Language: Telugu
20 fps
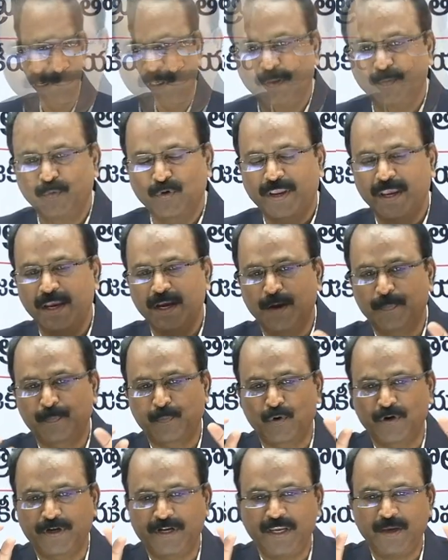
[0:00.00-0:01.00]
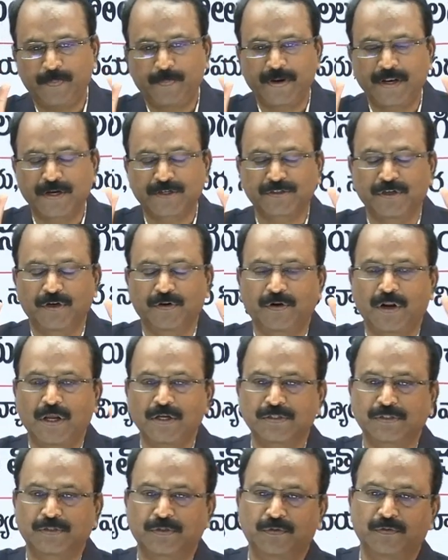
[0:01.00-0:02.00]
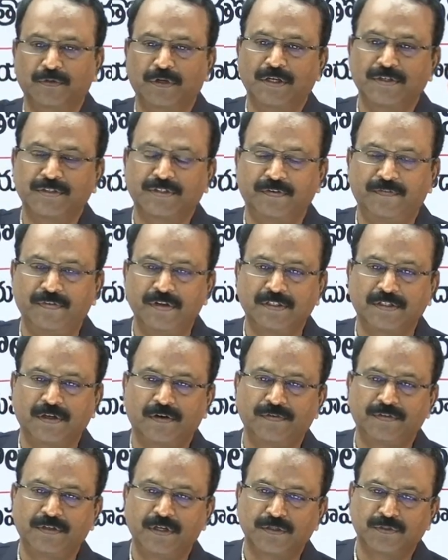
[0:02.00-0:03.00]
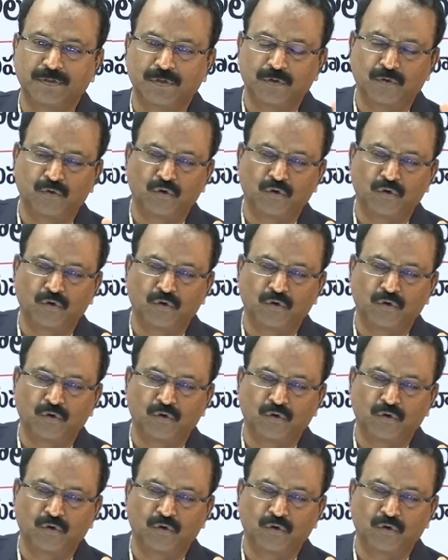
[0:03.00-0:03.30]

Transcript: ఇది ముఖ్యంగా పోటీ పరీక్షలు రాస్తున్న సివిల్ సర్వీసెస్